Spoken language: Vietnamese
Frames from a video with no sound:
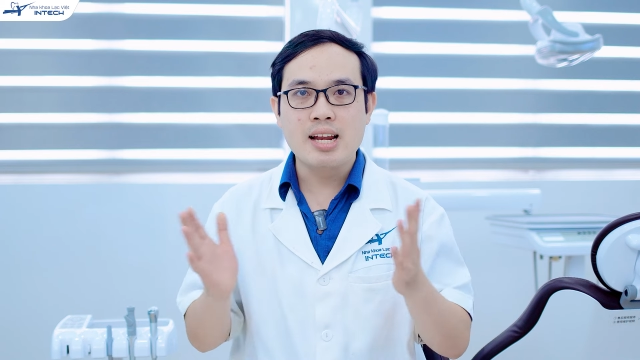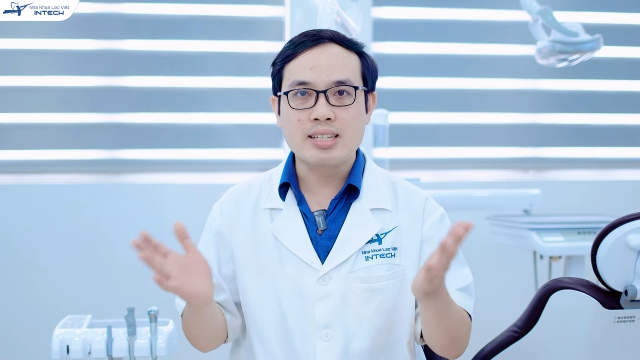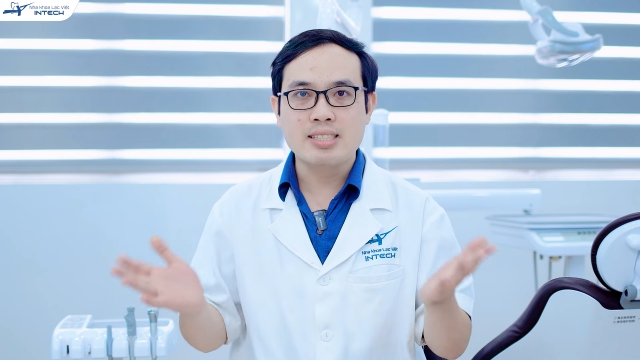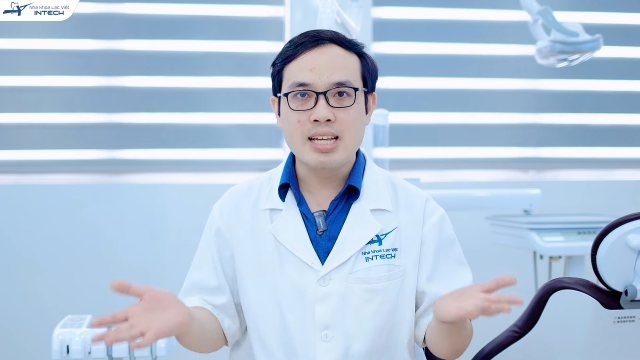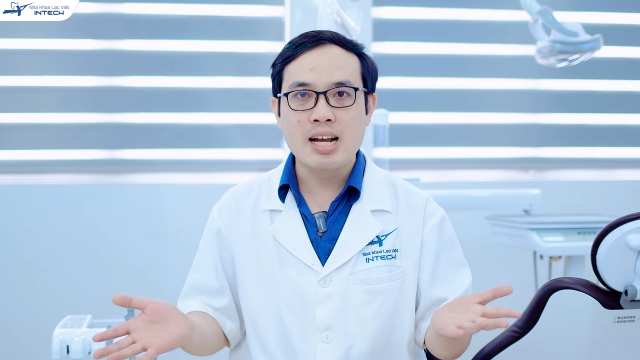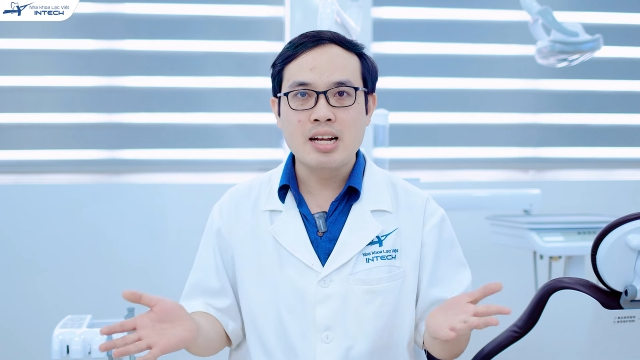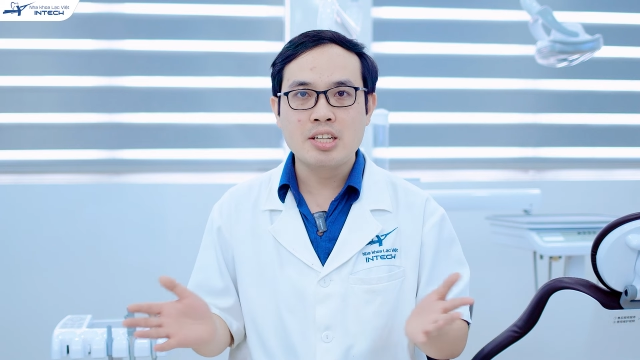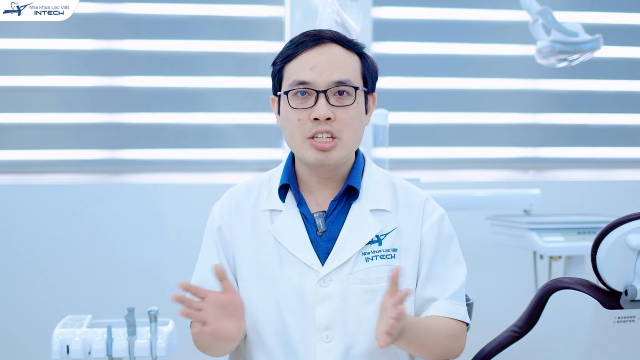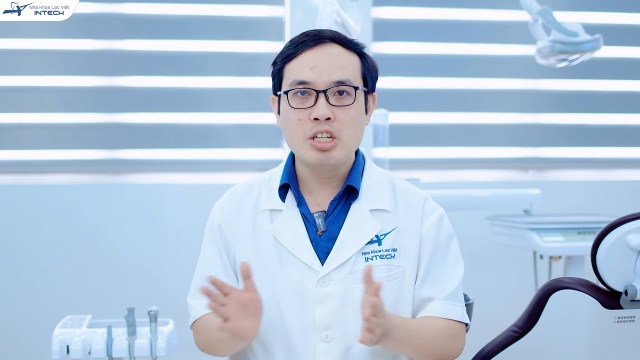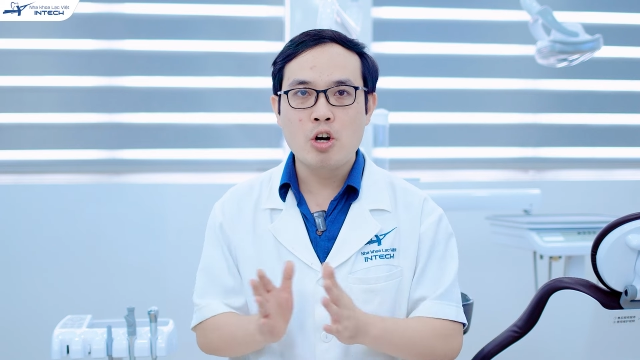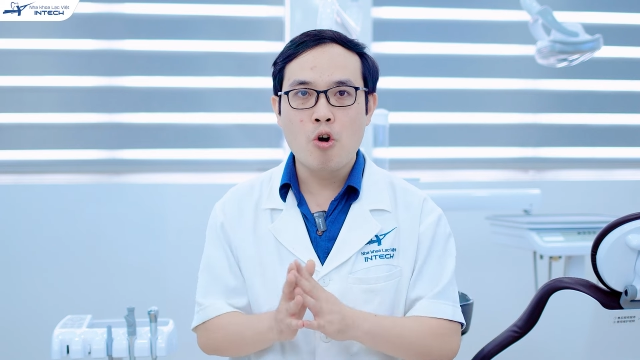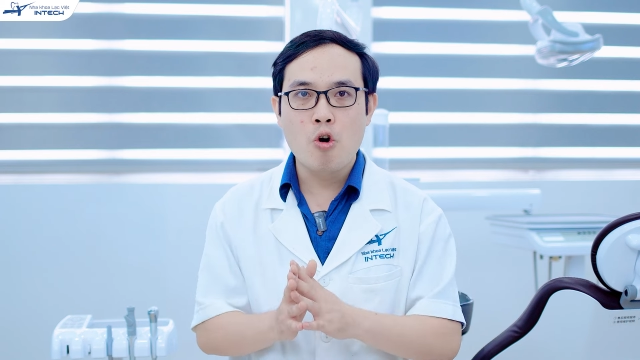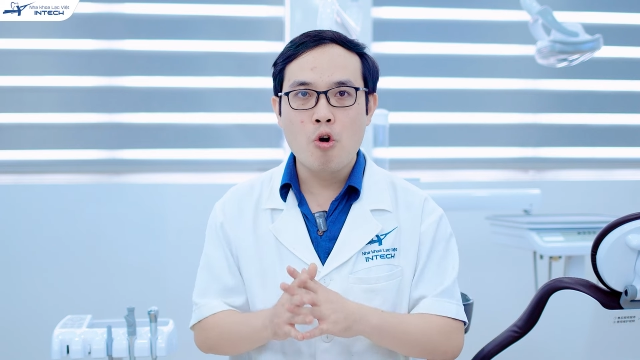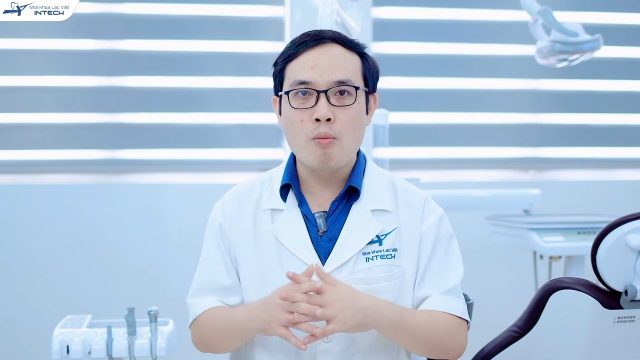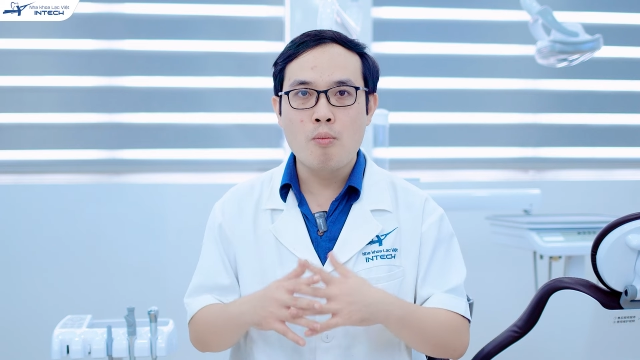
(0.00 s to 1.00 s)
lệch răng như
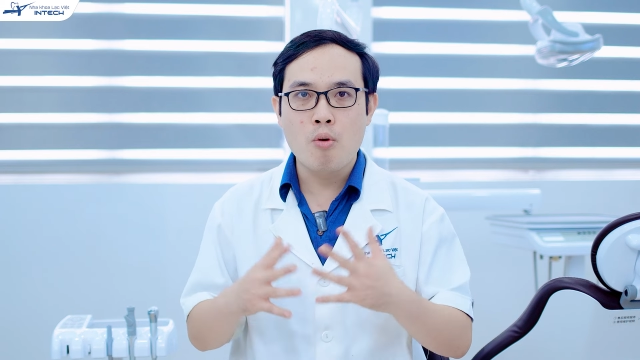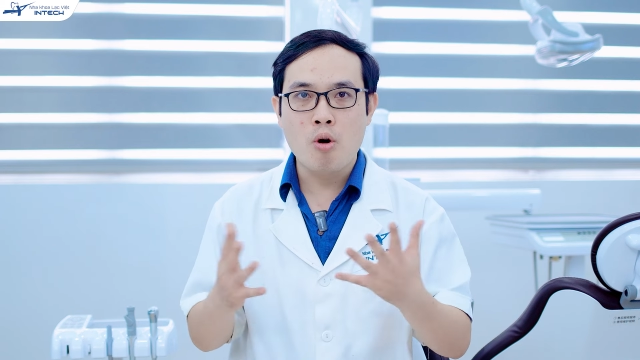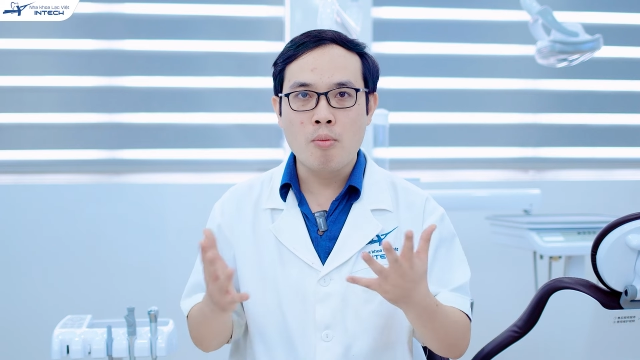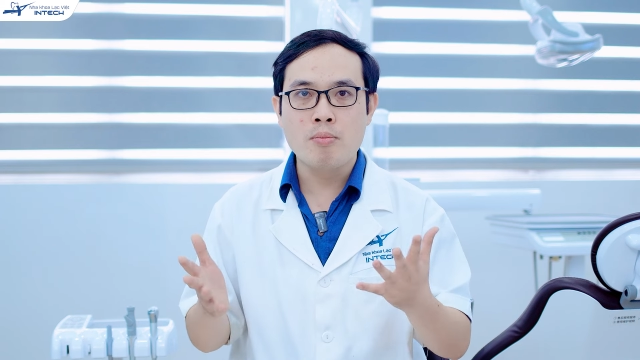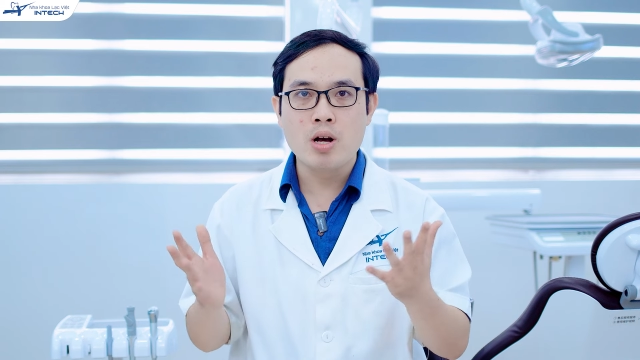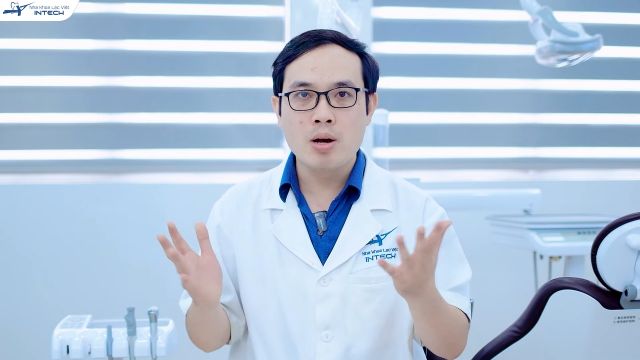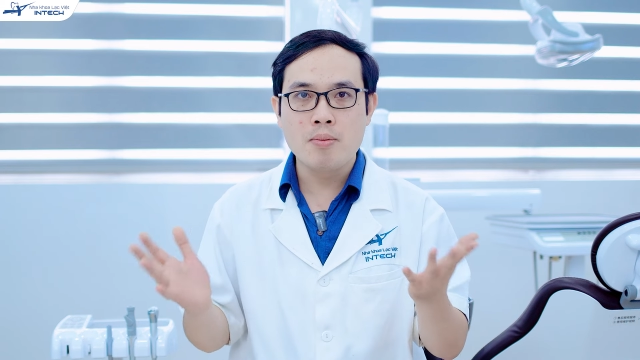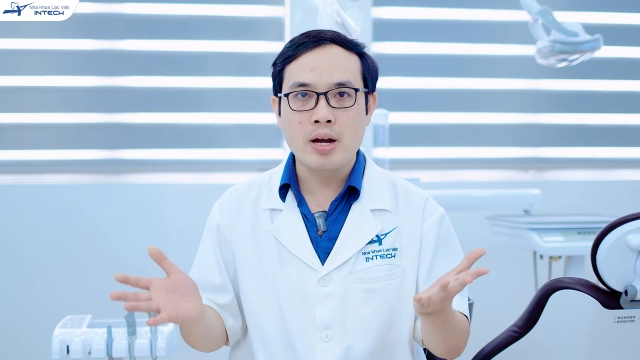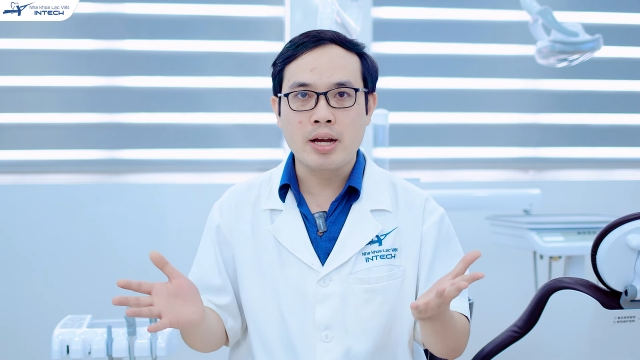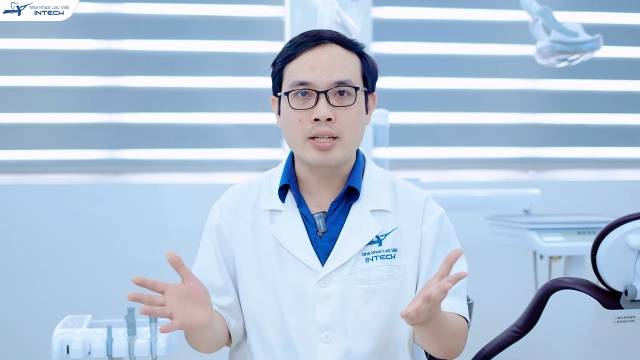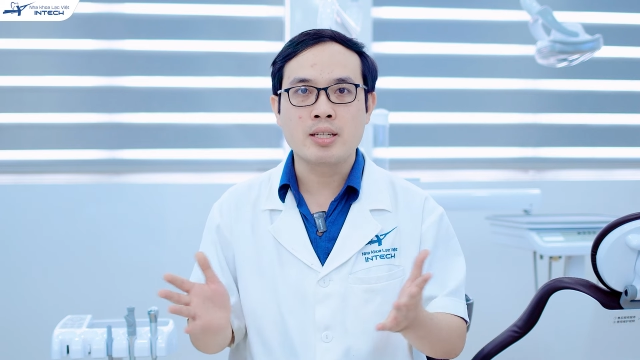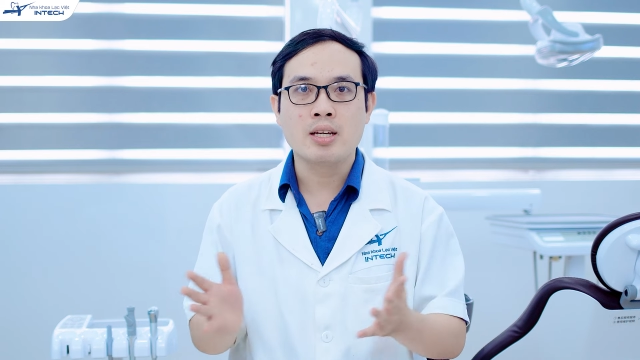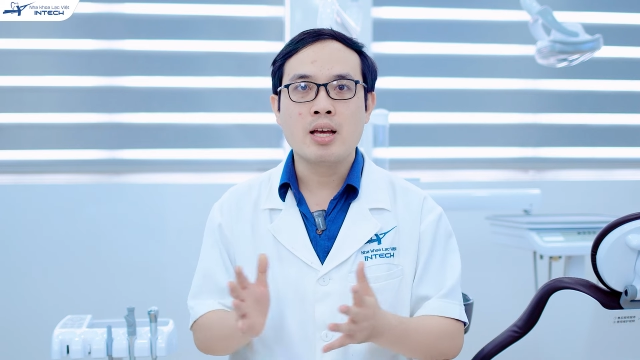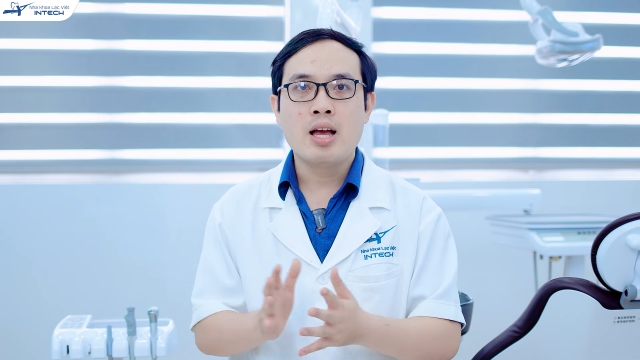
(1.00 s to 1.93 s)
hô, móm, khớp khểnh